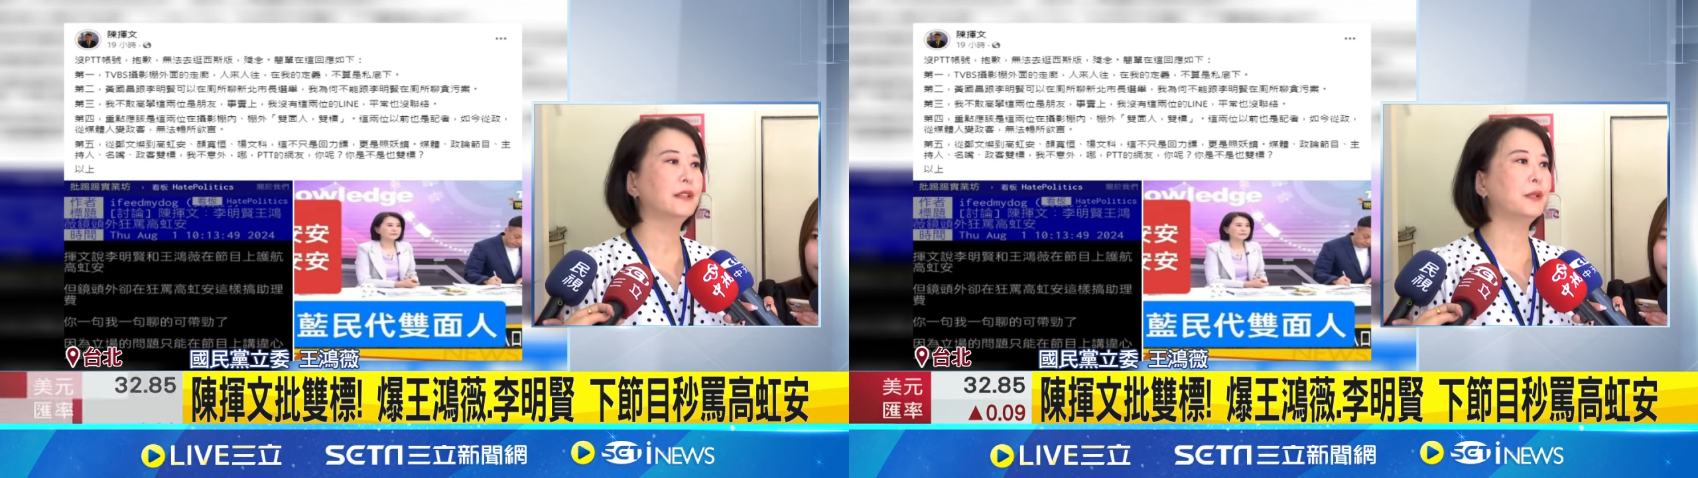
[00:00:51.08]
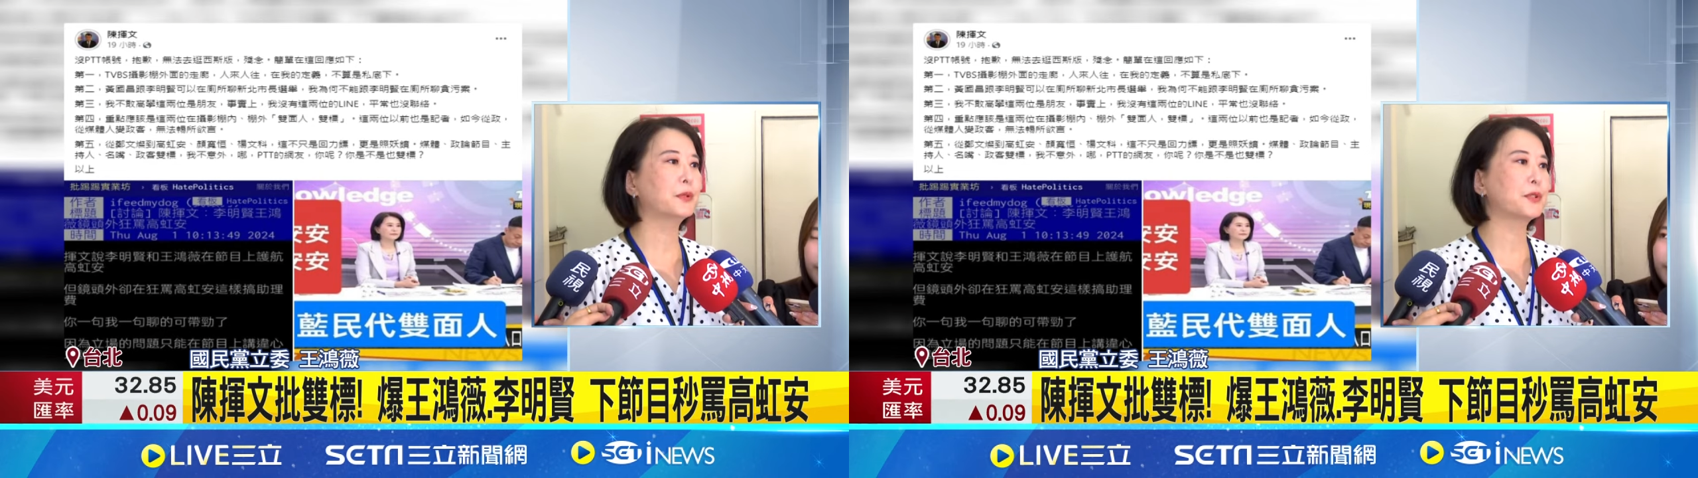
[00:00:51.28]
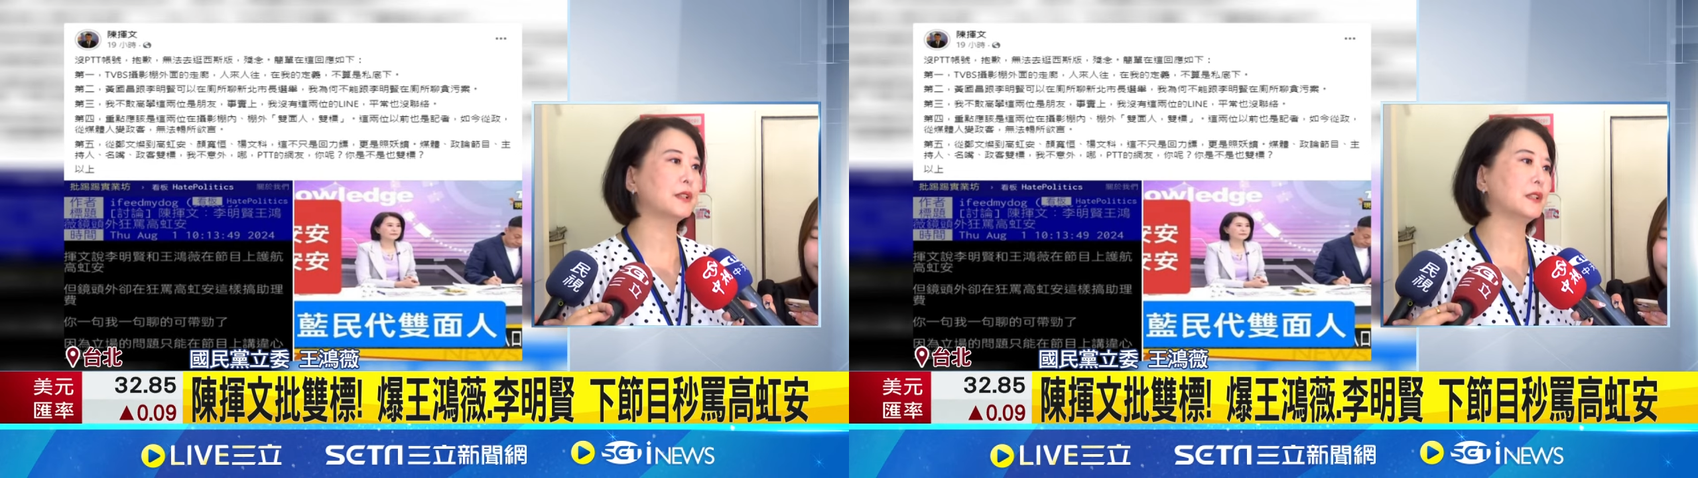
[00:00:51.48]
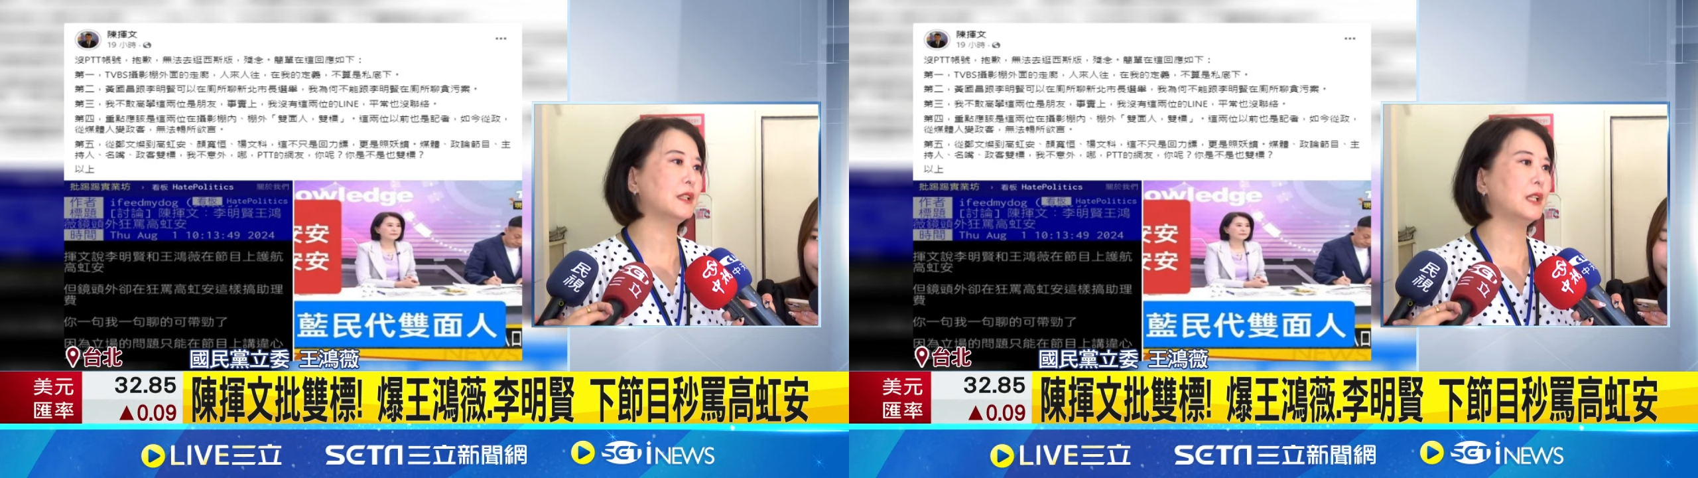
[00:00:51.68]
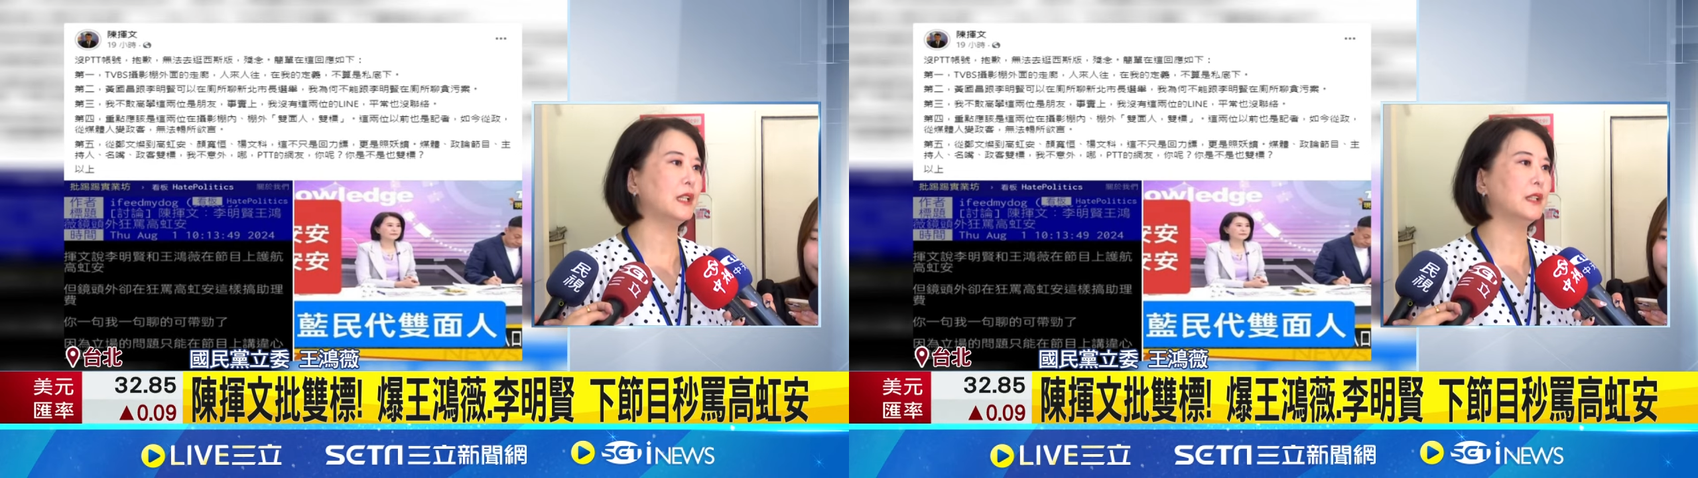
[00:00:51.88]
那我觉
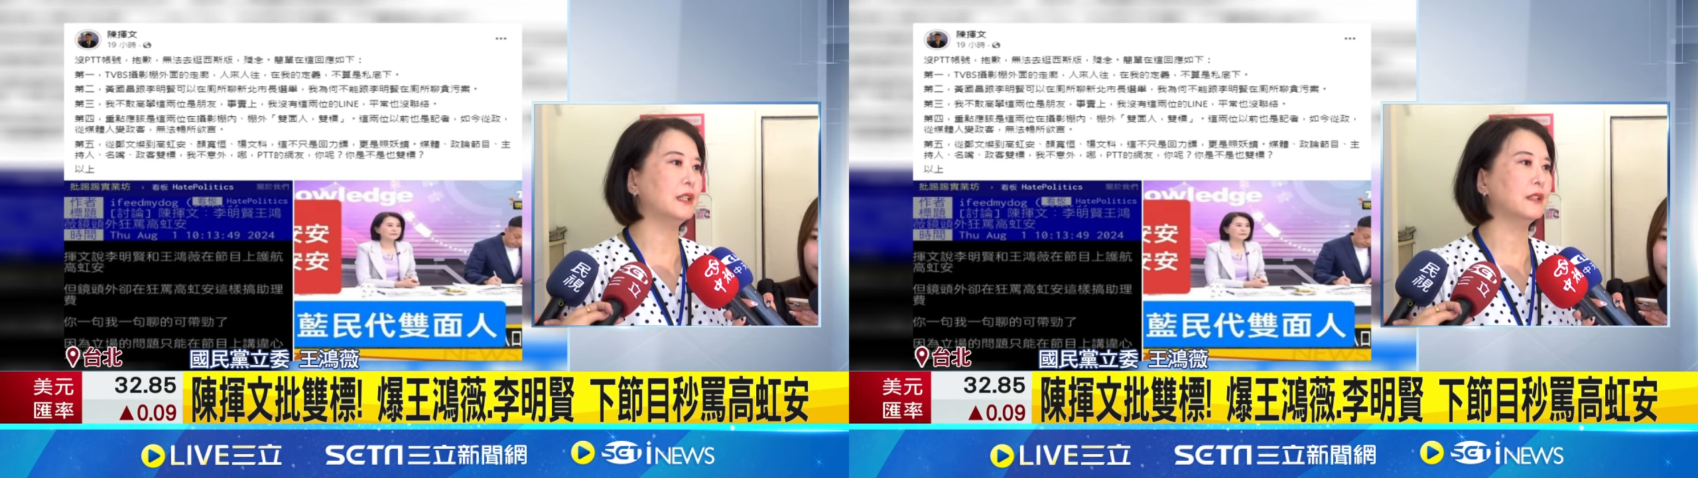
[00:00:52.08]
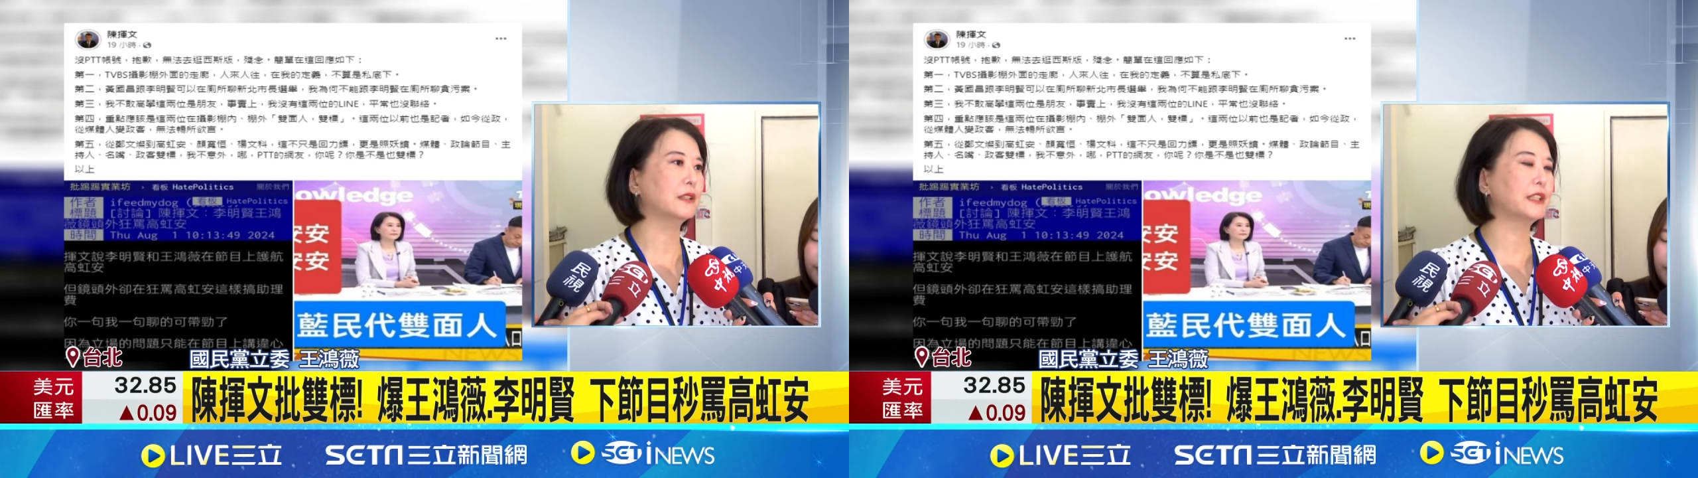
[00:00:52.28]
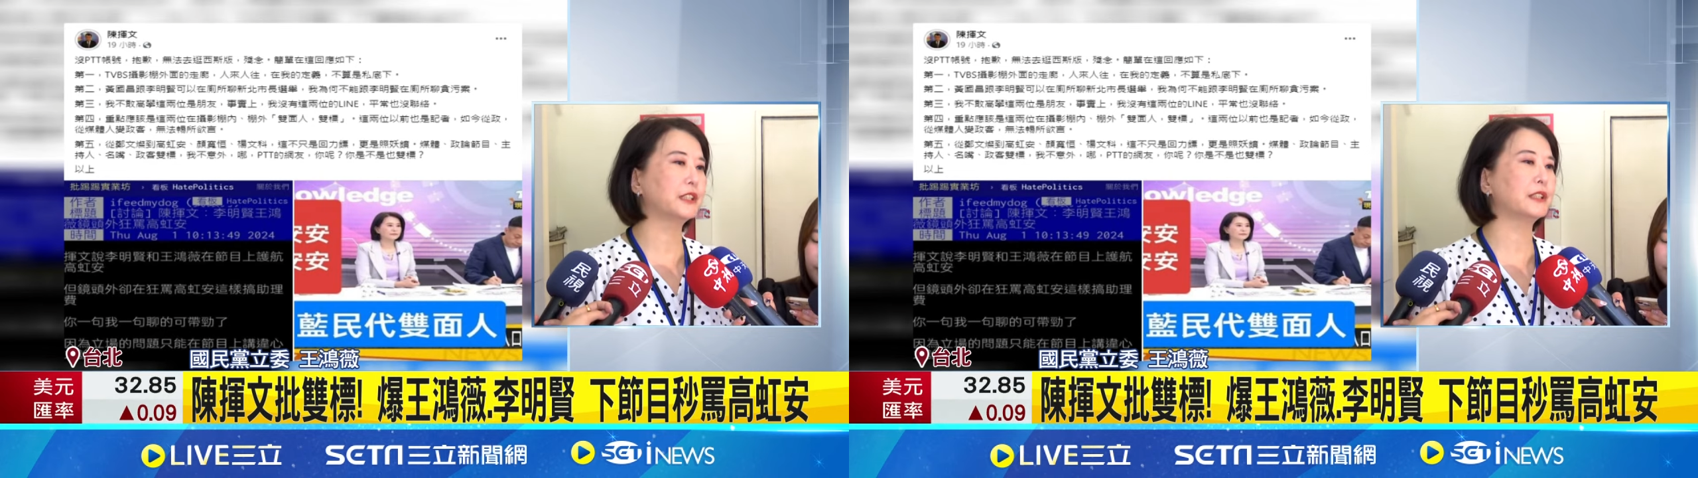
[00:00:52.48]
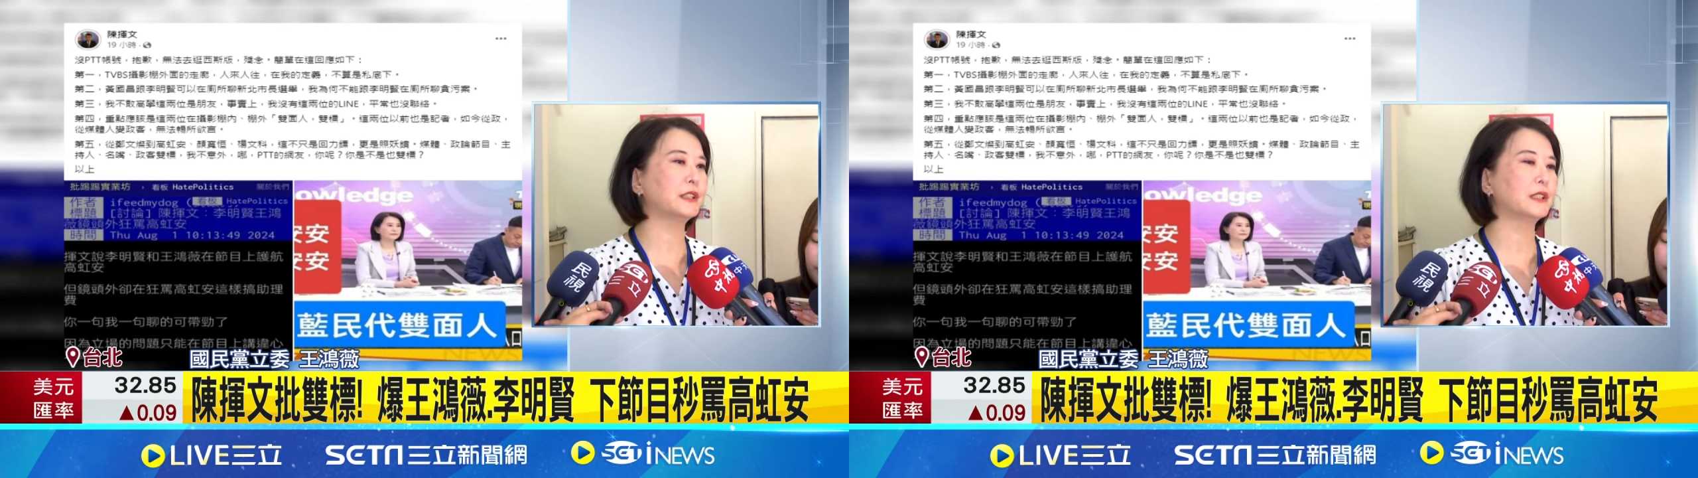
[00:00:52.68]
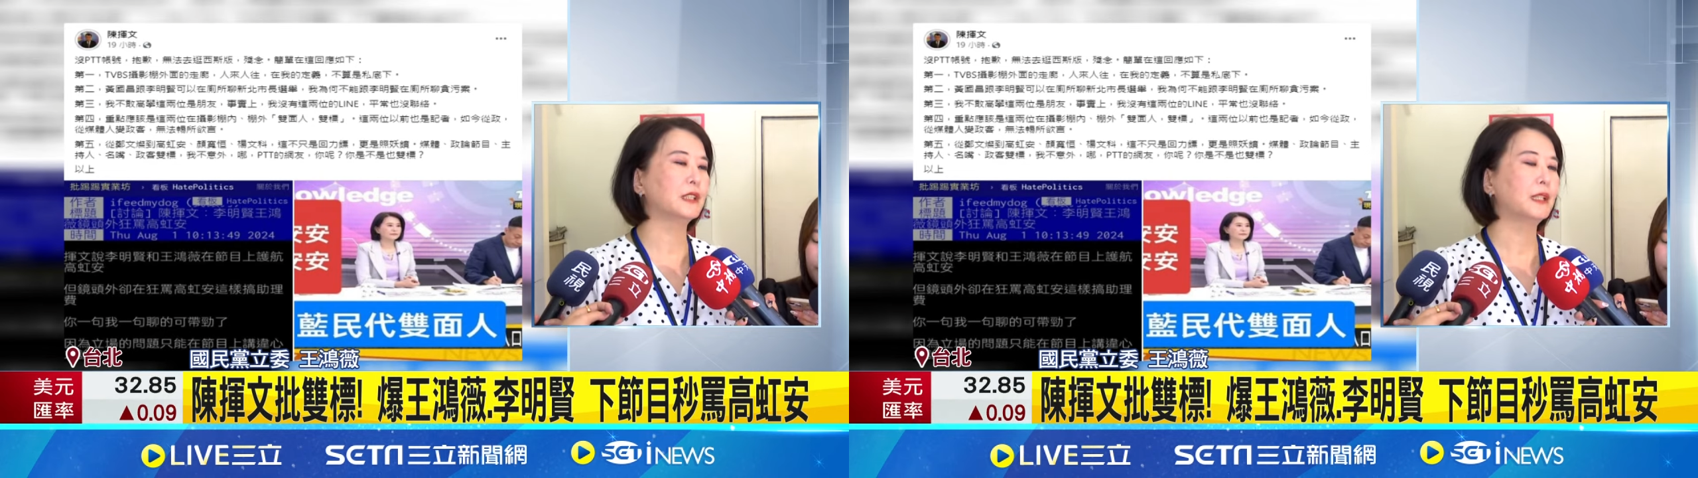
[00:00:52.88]
得呃其
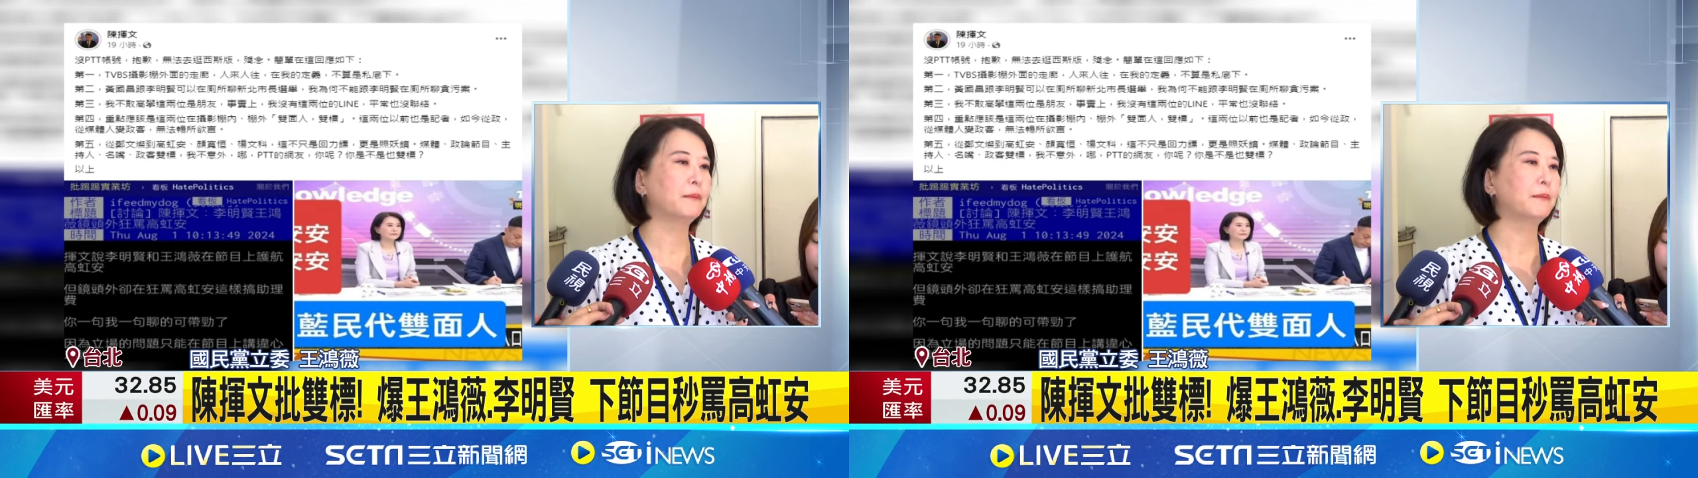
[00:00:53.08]
实